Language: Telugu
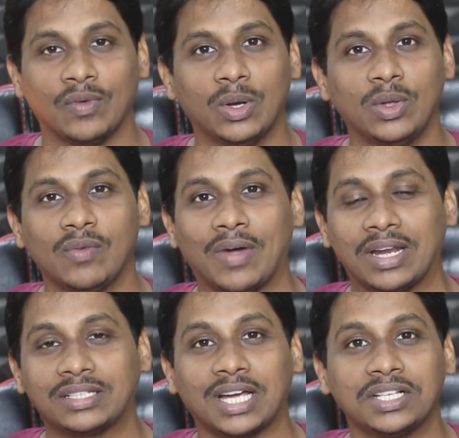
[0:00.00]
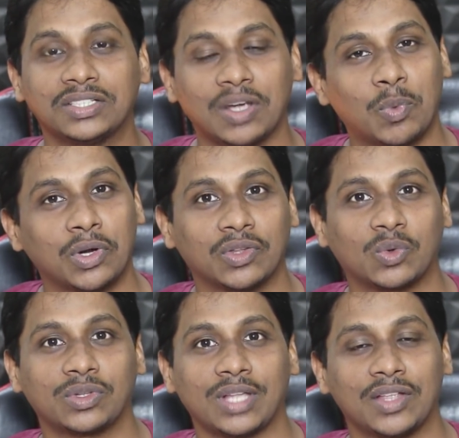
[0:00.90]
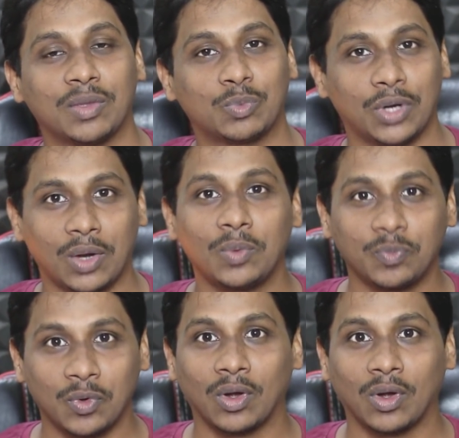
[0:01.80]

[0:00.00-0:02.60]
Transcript: వీళ్ళు ఈ వైర్లెస్ ఛార్జింగ్ సపోర్ట్ని అని చెప్తున్నారు